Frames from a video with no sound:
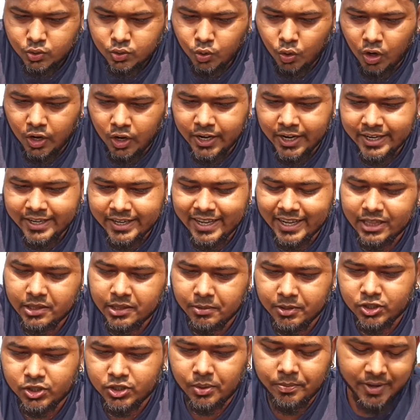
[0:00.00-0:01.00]
তো
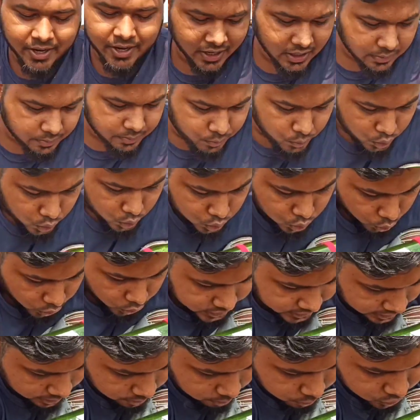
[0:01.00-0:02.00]
দেখতে পাচ্ছ আমি এখানে পুরো
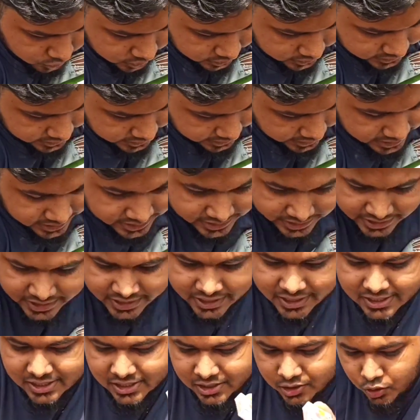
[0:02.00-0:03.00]
দইটার মধ্যে তেল দিয়ে
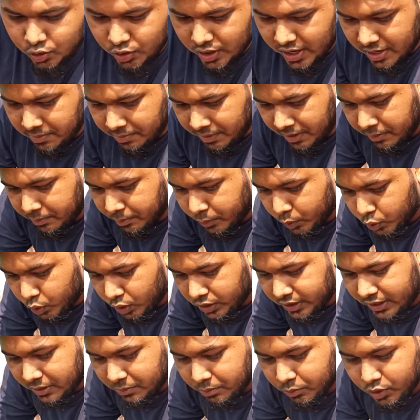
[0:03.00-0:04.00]
দিয়েছি তো এইবারে
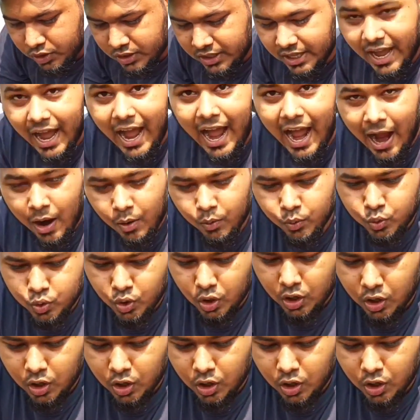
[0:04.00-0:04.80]
বোতলটার মধ্যে আগুন